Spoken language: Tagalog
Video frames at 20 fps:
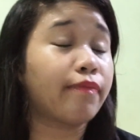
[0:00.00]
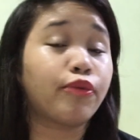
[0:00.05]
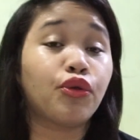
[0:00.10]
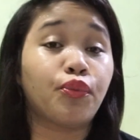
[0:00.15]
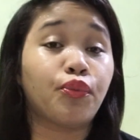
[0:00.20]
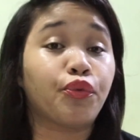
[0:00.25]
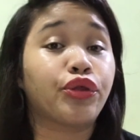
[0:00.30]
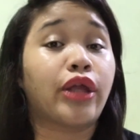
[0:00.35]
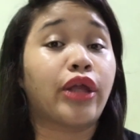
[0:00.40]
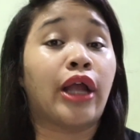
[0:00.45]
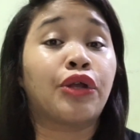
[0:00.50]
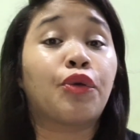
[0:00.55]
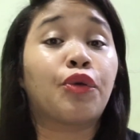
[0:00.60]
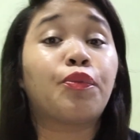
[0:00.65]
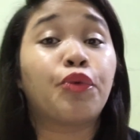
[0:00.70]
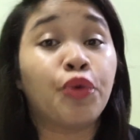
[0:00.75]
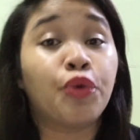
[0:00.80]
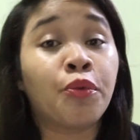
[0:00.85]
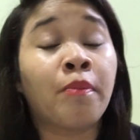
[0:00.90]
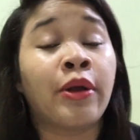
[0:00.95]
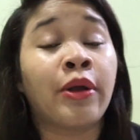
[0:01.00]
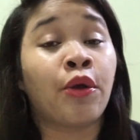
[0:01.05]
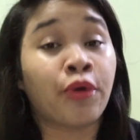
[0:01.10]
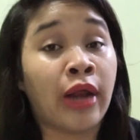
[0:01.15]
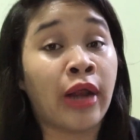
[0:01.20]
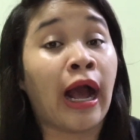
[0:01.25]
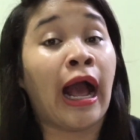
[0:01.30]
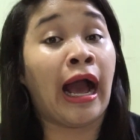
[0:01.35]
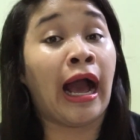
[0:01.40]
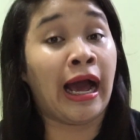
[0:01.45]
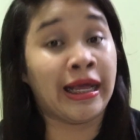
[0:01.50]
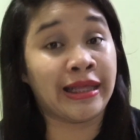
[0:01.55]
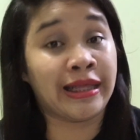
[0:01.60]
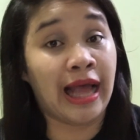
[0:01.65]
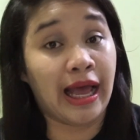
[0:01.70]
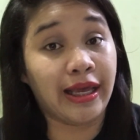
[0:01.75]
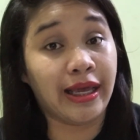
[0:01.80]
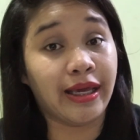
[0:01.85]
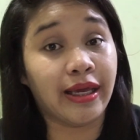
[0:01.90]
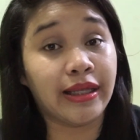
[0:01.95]
pinupuntahan ko po yung manok na
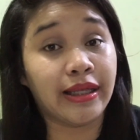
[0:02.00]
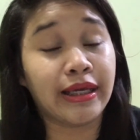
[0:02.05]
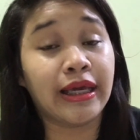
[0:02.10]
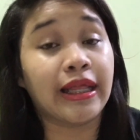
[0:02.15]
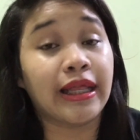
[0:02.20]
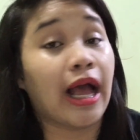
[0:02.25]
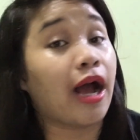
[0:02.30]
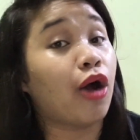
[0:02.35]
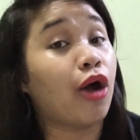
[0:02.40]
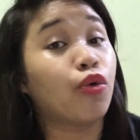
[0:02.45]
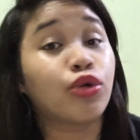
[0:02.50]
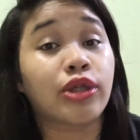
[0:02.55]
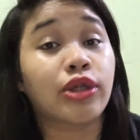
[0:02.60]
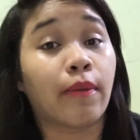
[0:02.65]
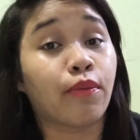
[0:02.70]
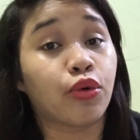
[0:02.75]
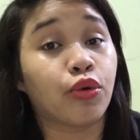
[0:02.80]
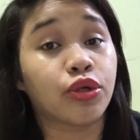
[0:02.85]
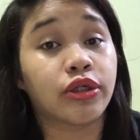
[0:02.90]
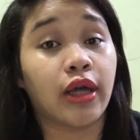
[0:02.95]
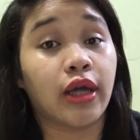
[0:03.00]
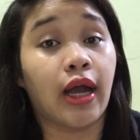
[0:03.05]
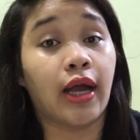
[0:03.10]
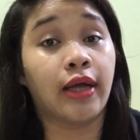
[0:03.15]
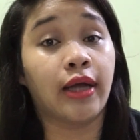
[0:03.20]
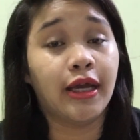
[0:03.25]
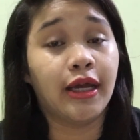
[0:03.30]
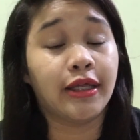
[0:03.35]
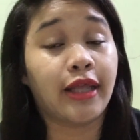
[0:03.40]
kakatayin. Kinakausap ko siya.